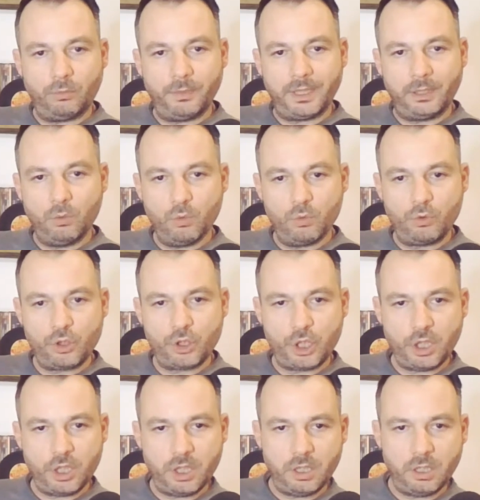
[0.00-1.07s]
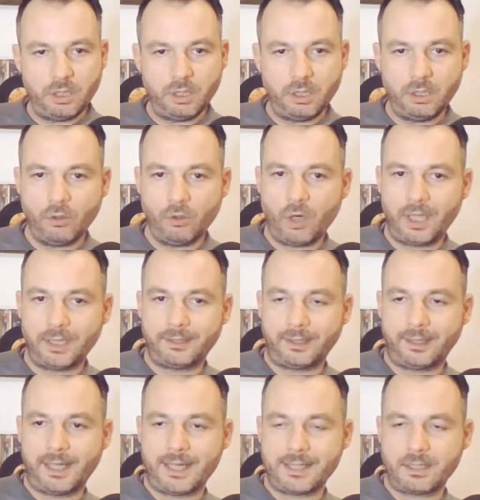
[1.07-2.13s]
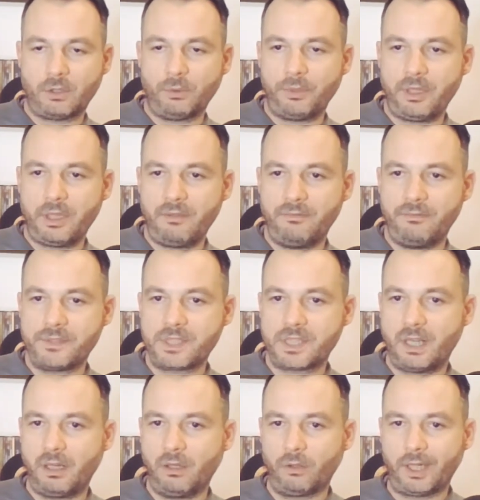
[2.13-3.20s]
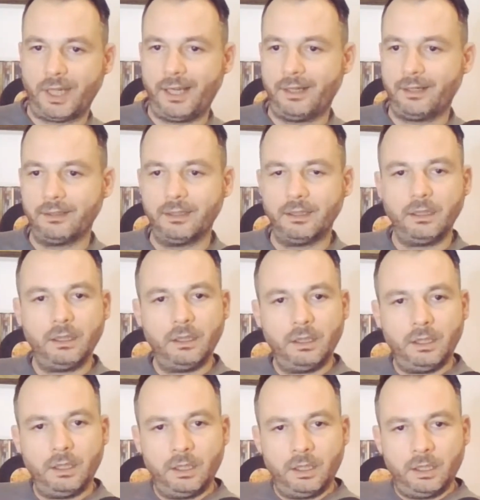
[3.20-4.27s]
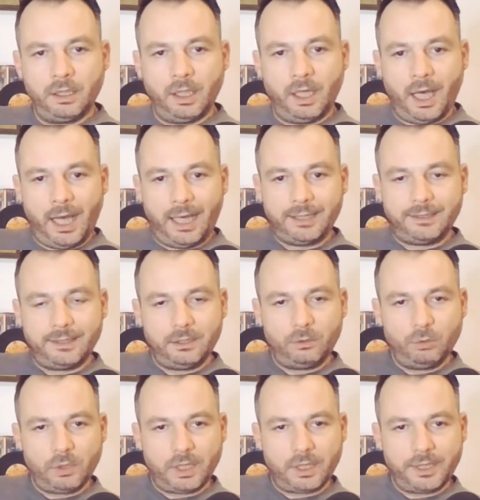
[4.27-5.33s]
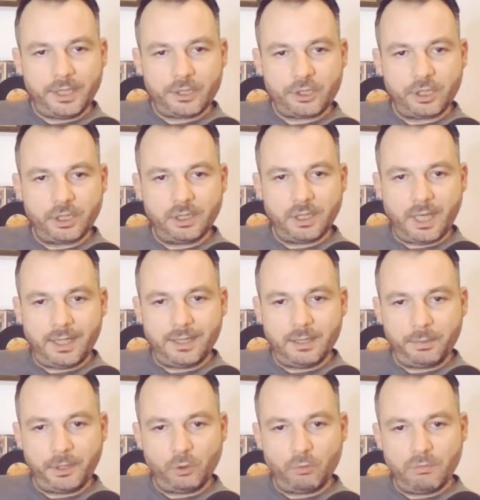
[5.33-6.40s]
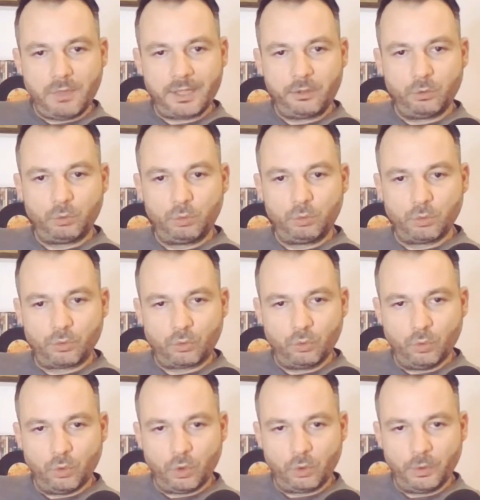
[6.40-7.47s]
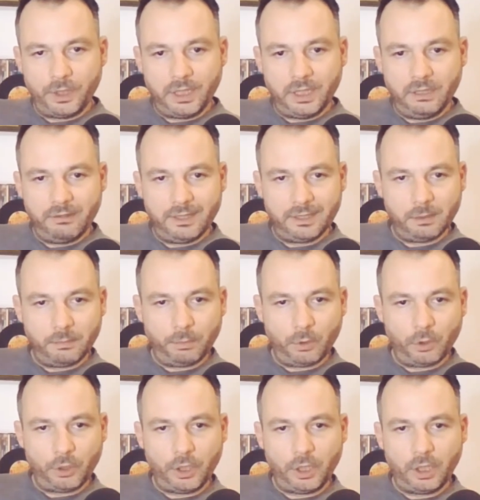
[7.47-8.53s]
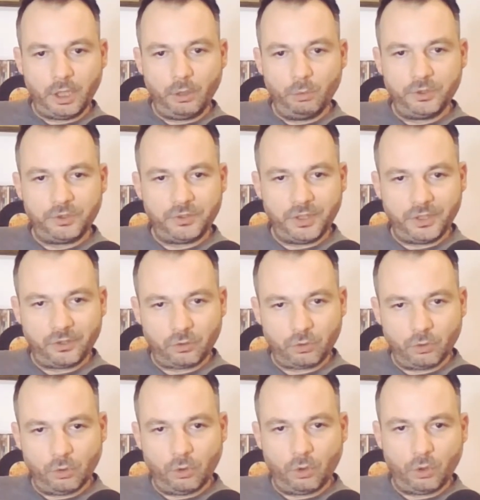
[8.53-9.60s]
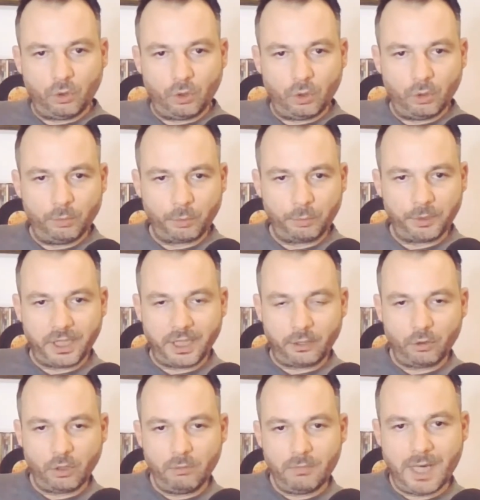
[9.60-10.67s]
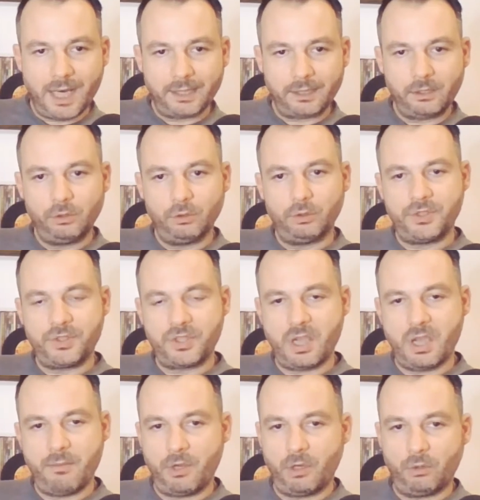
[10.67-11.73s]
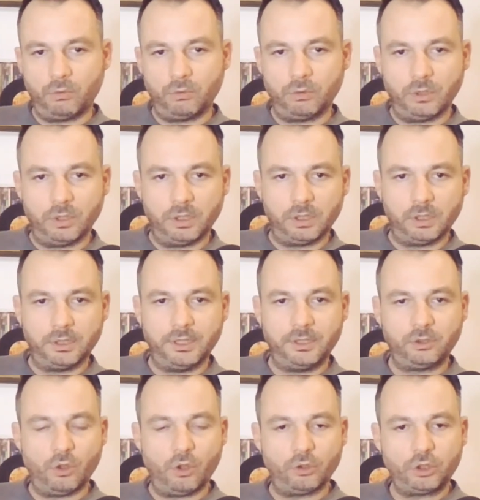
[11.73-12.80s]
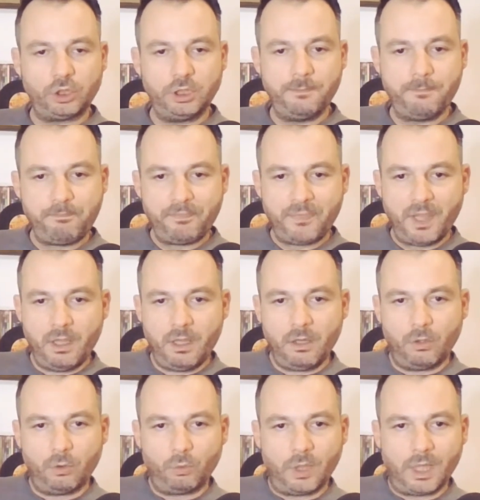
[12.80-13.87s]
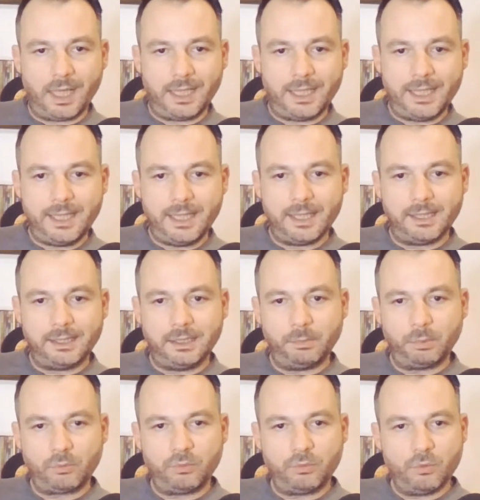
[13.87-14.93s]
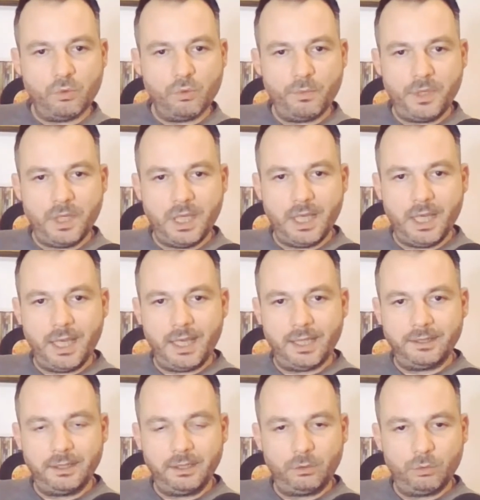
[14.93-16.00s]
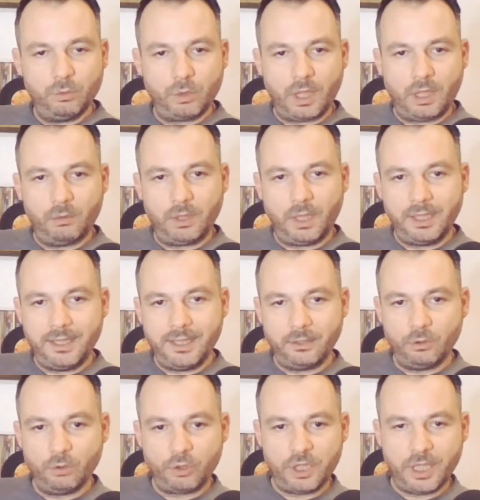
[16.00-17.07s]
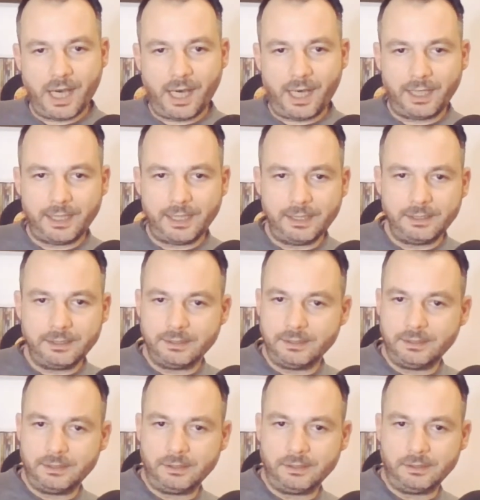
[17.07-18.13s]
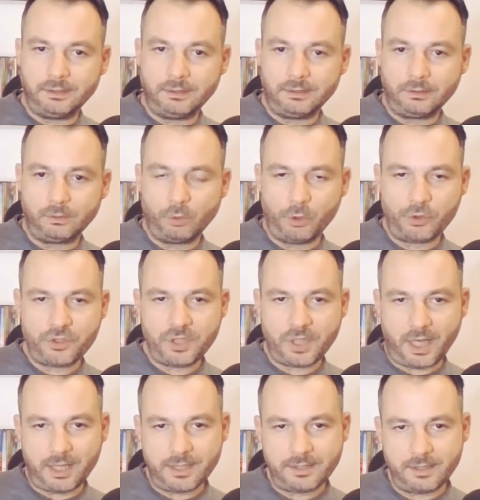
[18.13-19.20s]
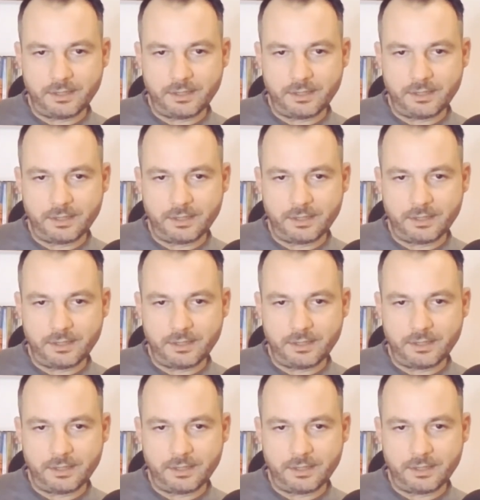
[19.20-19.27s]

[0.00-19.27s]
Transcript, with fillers: come Gucci o altre case come Yves Saint Laurent Addirittura riesce ad aprire un marchio tutto suo, quindi diventa poi lui stesso proprietario marchio insieme con eh, dei soci, con una linea di profumi e addirittura una linea di occhiali. Eh, curiosità, gli